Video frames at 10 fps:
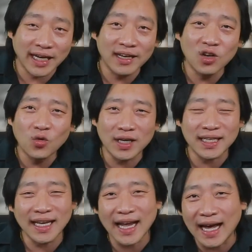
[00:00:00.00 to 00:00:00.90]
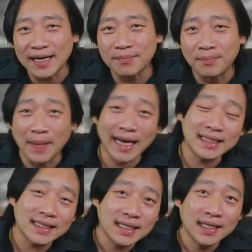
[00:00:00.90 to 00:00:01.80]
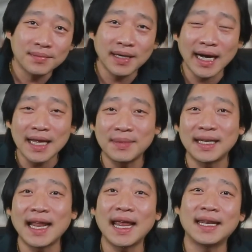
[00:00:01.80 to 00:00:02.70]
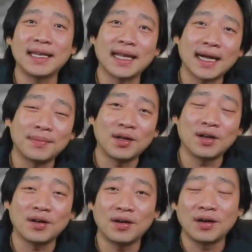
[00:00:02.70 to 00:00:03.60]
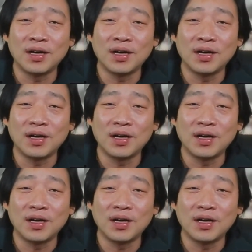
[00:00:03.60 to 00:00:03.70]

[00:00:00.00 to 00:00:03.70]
ใช้ลวดในการมัดเพื่อให้มันแน่นนะครับ แล้วแล้วก็